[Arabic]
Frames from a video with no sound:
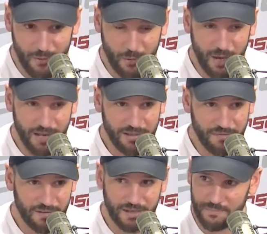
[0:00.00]
وقعدنا
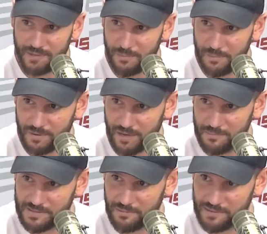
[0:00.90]
فتره نتاع ممكن
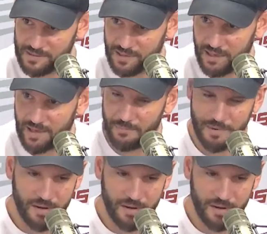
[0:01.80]
خمسه ولا سته ايام